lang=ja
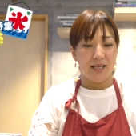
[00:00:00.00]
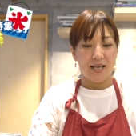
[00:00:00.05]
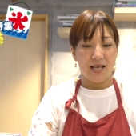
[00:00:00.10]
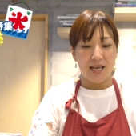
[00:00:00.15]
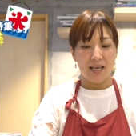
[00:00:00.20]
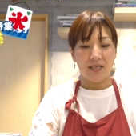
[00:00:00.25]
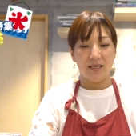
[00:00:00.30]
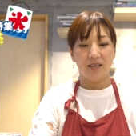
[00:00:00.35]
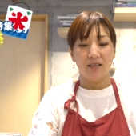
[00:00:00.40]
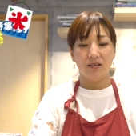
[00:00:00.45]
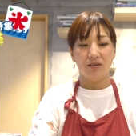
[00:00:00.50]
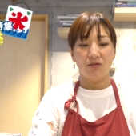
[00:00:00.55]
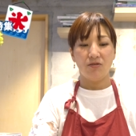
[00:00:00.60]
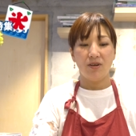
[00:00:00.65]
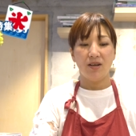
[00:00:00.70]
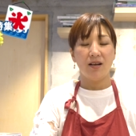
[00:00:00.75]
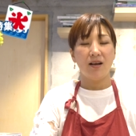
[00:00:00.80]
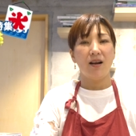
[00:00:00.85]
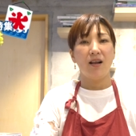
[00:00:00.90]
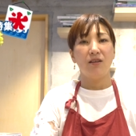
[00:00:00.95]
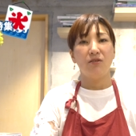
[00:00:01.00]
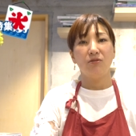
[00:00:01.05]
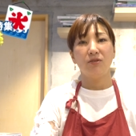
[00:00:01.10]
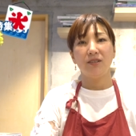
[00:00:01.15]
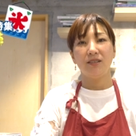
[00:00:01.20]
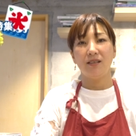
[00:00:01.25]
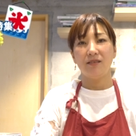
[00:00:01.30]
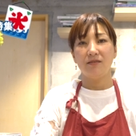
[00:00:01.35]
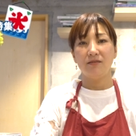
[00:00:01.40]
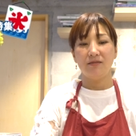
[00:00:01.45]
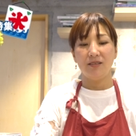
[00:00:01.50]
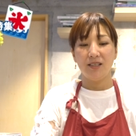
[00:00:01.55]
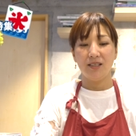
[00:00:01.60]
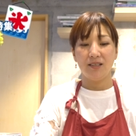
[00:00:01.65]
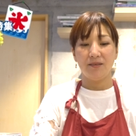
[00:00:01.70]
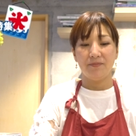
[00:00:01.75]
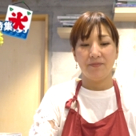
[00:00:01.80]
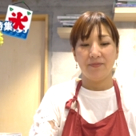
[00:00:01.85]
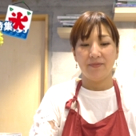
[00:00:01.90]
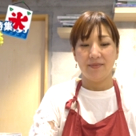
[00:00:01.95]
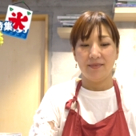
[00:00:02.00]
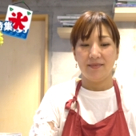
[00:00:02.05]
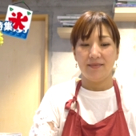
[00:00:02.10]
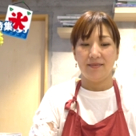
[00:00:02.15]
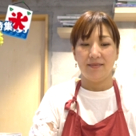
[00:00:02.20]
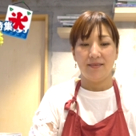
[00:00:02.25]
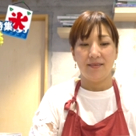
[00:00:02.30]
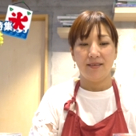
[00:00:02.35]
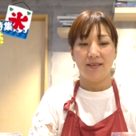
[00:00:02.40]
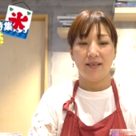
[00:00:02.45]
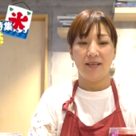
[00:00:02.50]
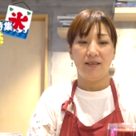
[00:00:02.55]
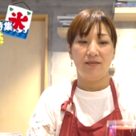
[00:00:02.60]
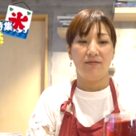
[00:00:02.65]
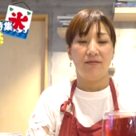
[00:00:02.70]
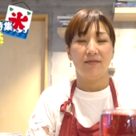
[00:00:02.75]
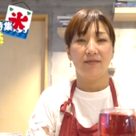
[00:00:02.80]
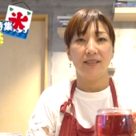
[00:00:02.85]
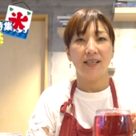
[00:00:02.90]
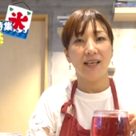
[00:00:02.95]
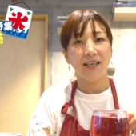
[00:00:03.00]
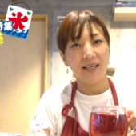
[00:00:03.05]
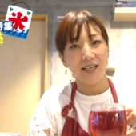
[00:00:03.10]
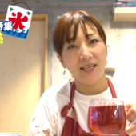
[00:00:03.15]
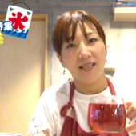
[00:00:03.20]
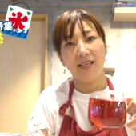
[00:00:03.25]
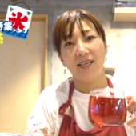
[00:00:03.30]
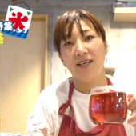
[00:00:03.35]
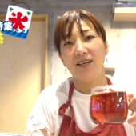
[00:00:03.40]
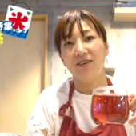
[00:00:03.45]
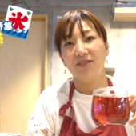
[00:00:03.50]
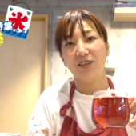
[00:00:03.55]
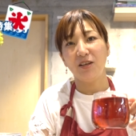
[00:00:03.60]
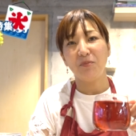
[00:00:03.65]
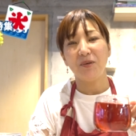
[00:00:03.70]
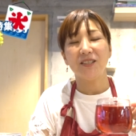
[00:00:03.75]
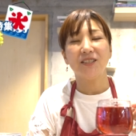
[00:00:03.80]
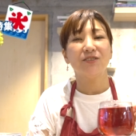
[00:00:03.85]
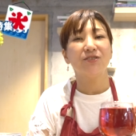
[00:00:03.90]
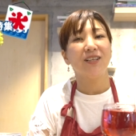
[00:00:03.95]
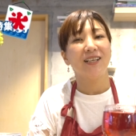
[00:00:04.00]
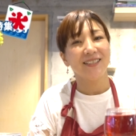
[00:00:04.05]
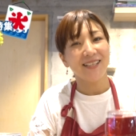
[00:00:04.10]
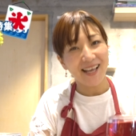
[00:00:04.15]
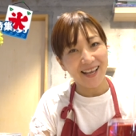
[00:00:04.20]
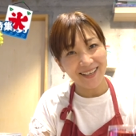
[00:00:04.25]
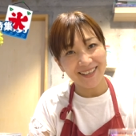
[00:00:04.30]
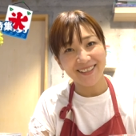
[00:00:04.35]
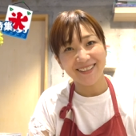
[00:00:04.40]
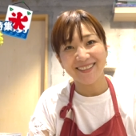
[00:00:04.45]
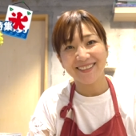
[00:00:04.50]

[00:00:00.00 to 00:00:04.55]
はい、これからの季節にぜひお試しください。